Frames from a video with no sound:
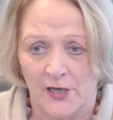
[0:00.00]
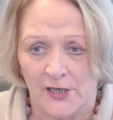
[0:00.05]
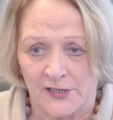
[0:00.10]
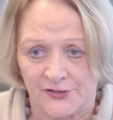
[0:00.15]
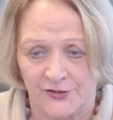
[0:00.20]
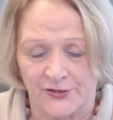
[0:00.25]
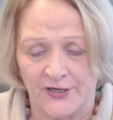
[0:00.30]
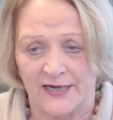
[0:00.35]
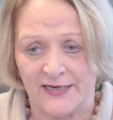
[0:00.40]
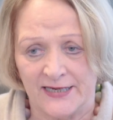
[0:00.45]

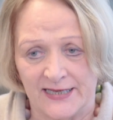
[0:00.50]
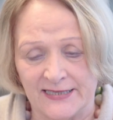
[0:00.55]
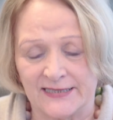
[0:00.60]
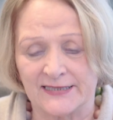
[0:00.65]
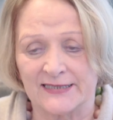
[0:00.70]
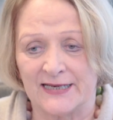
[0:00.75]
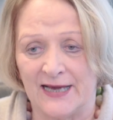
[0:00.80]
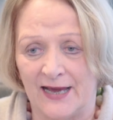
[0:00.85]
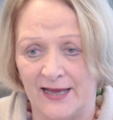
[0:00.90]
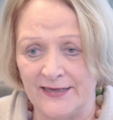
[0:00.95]
sondern
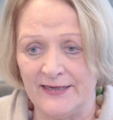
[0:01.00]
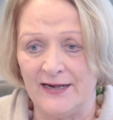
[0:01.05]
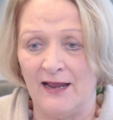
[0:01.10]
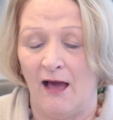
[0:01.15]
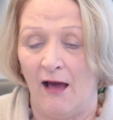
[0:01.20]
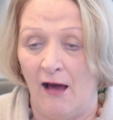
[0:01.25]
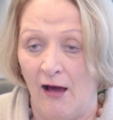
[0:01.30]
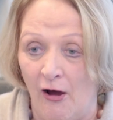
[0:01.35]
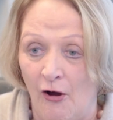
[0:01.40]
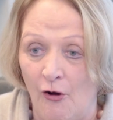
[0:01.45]
ich kann
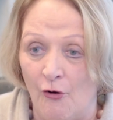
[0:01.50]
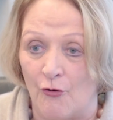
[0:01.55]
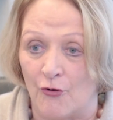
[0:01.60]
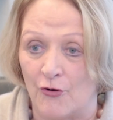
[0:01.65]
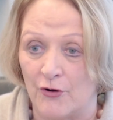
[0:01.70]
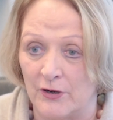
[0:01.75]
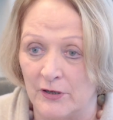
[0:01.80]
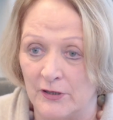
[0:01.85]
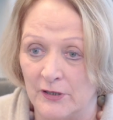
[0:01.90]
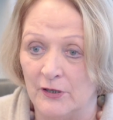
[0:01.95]

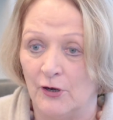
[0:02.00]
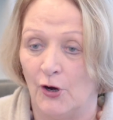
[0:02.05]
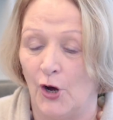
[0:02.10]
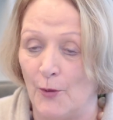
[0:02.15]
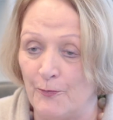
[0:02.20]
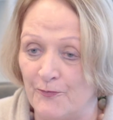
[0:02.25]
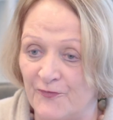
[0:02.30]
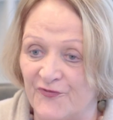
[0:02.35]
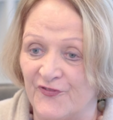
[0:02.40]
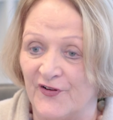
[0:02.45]
auch
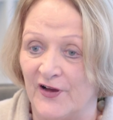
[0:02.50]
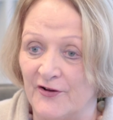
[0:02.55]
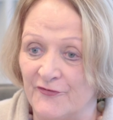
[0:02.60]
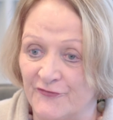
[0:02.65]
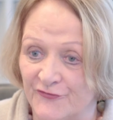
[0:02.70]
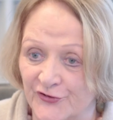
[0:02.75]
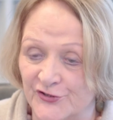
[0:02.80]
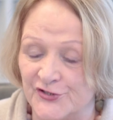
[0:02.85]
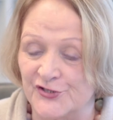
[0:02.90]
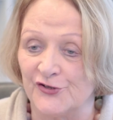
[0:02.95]
Opfer
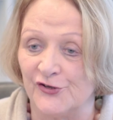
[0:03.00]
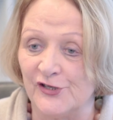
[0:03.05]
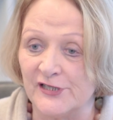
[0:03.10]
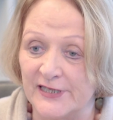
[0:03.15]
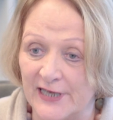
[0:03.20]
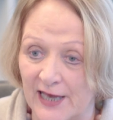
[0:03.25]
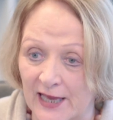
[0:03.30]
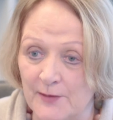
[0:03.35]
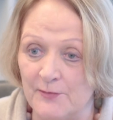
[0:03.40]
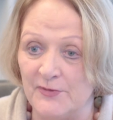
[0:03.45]
von
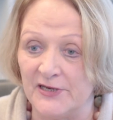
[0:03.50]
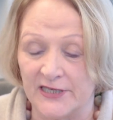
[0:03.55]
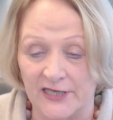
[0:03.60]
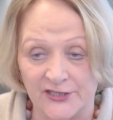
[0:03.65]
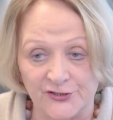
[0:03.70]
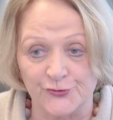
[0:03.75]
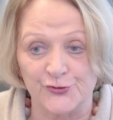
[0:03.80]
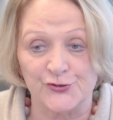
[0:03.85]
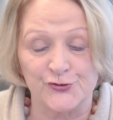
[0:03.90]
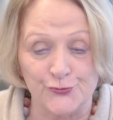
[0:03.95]
solch
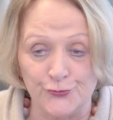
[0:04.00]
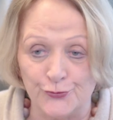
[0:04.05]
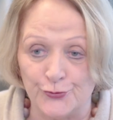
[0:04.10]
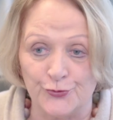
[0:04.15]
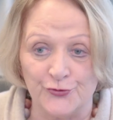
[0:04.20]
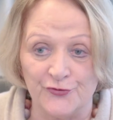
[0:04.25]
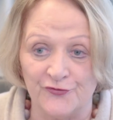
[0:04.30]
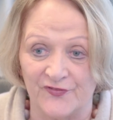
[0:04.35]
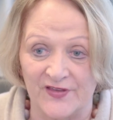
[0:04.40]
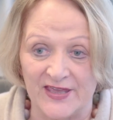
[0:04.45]
heimlicher
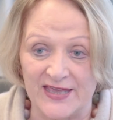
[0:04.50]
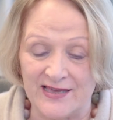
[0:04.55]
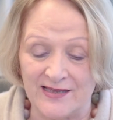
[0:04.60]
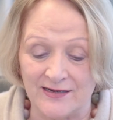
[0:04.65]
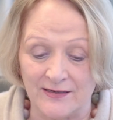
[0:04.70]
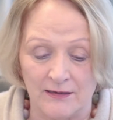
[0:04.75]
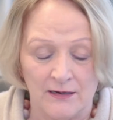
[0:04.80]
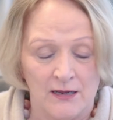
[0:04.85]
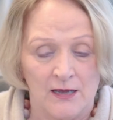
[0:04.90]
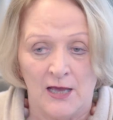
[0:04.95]
Durchsuchung
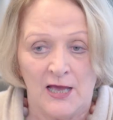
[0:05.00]
werden,